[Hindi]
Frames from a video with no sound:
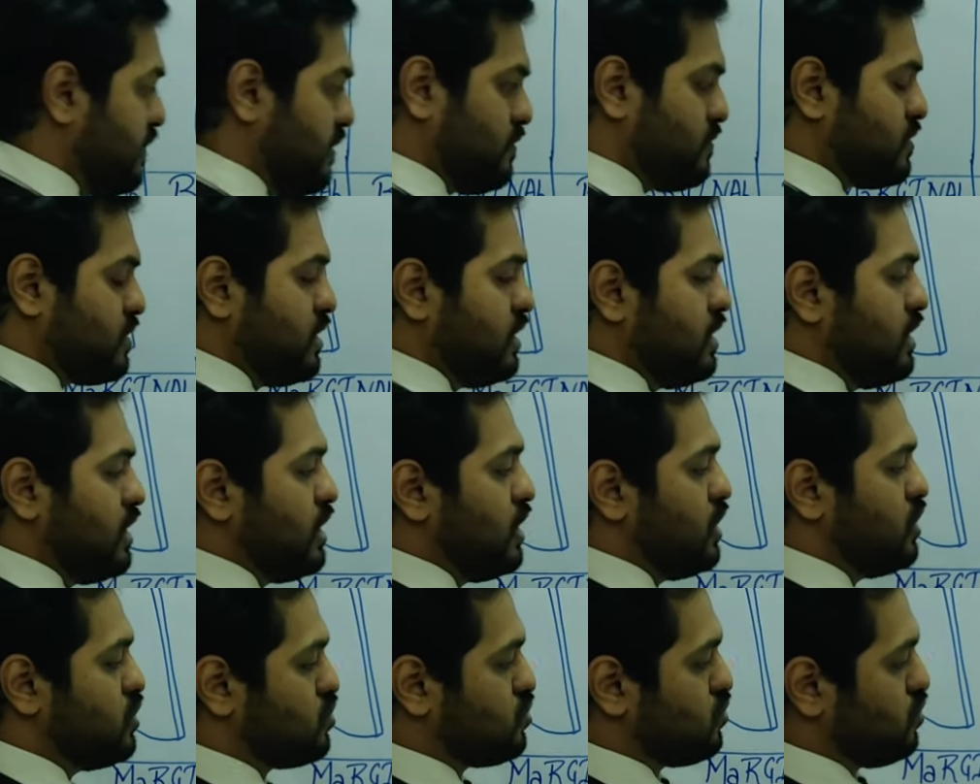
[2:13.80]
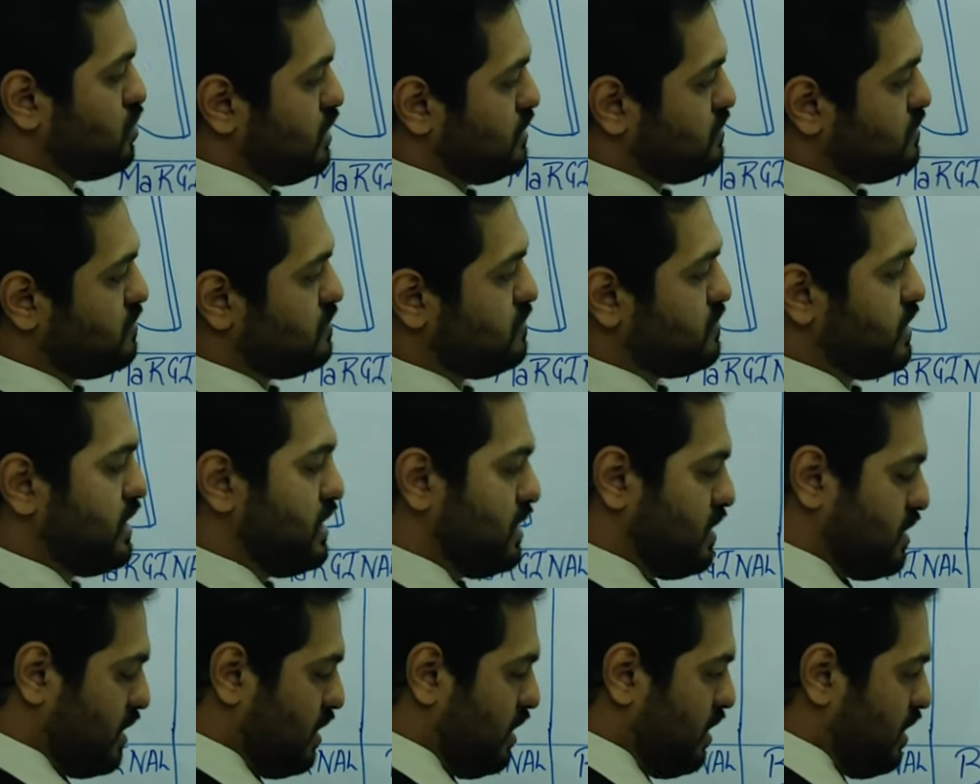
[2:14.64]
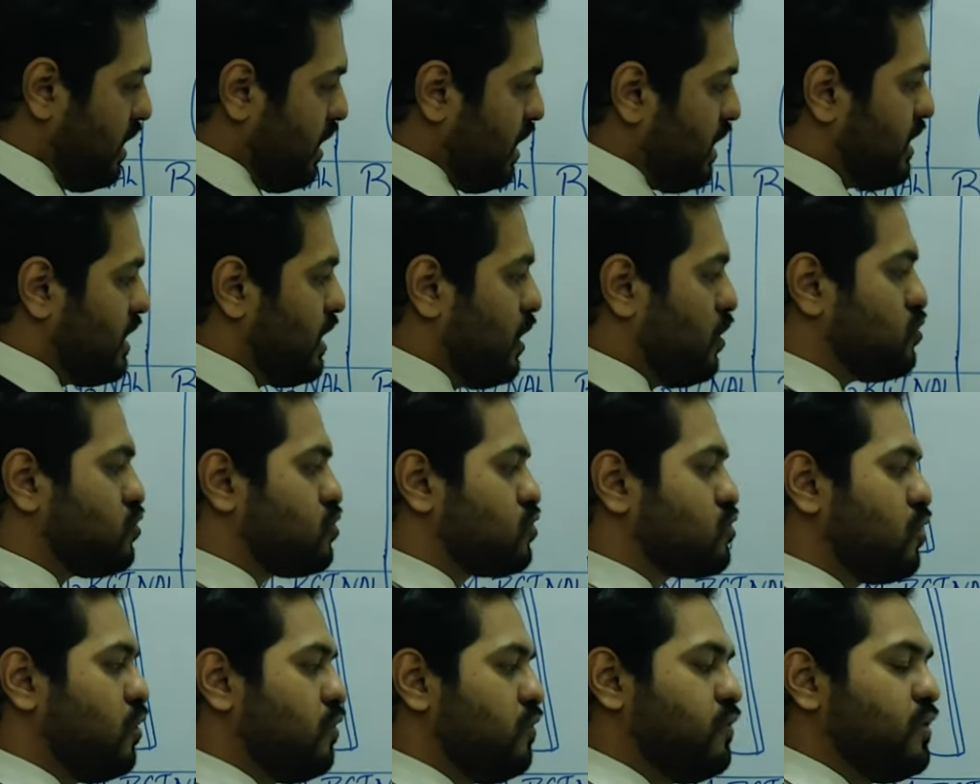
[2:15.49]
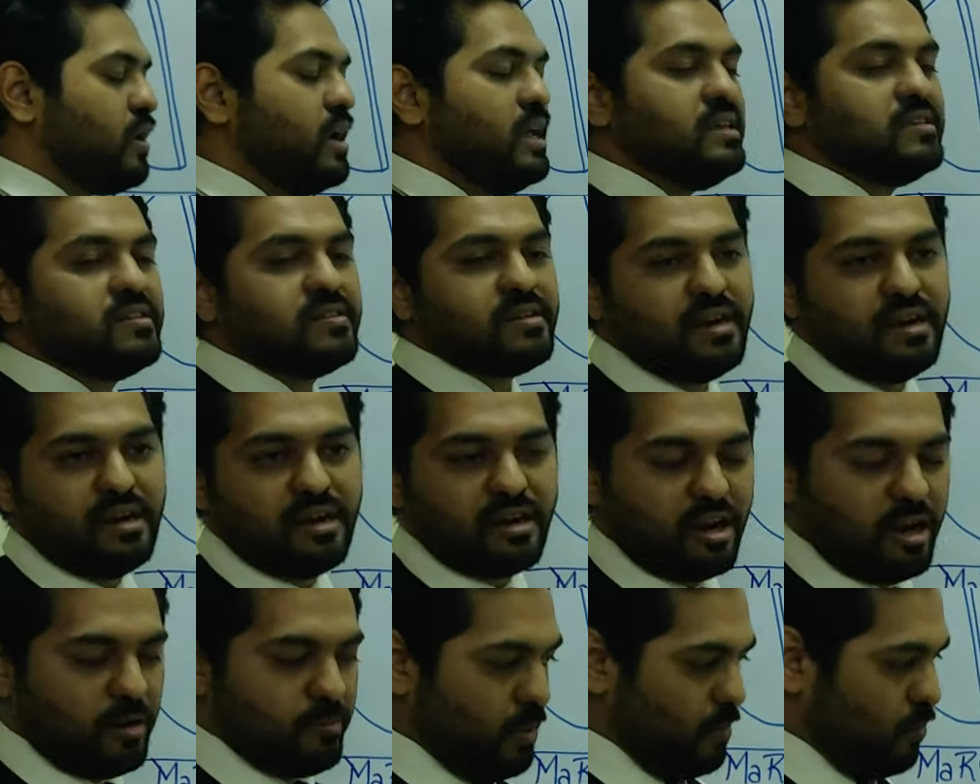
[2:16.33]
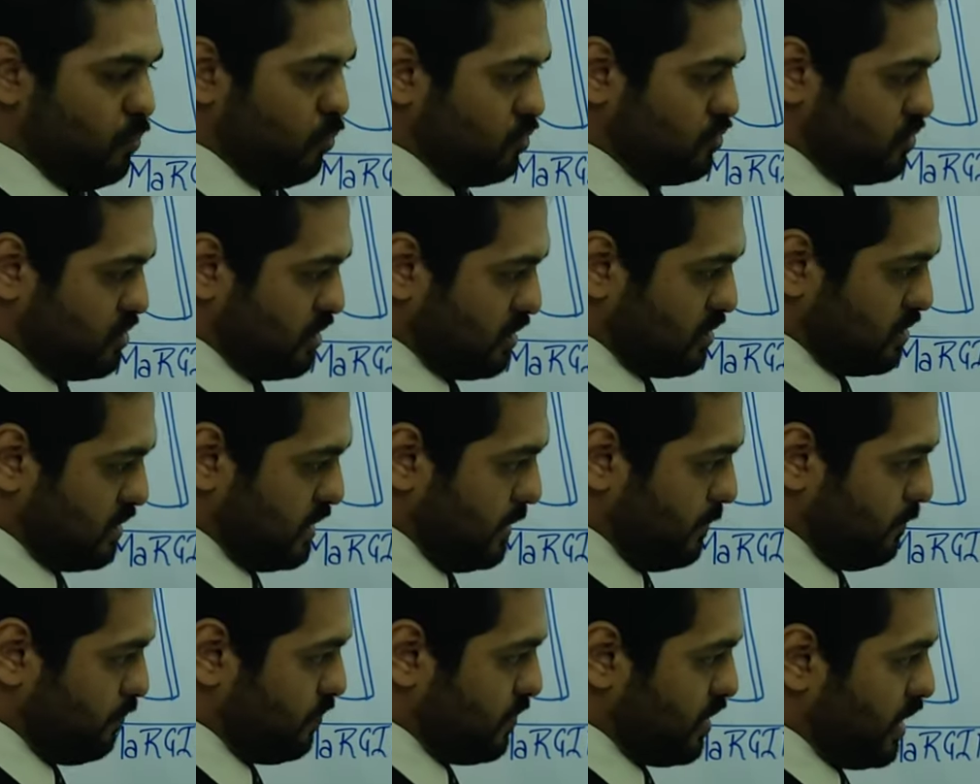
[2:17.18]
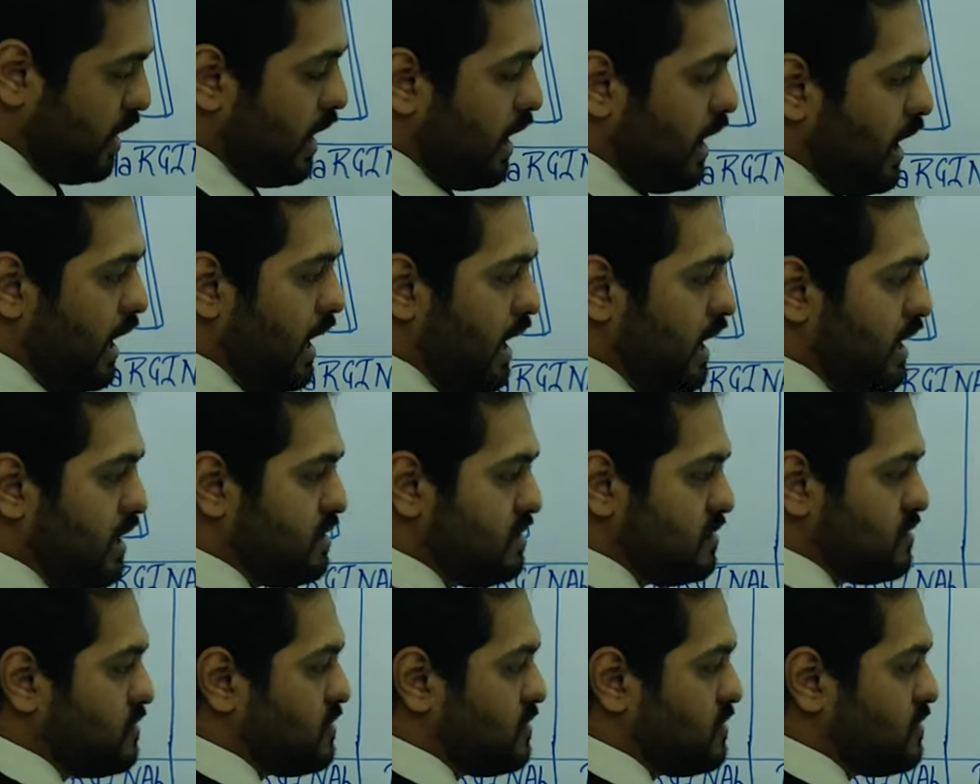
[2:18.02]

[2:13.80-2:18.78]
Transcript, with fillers: fifth इज नोन एज सेंट्रल या उसको फ्री सेंट्रल भी बोल सकते हैं एंड द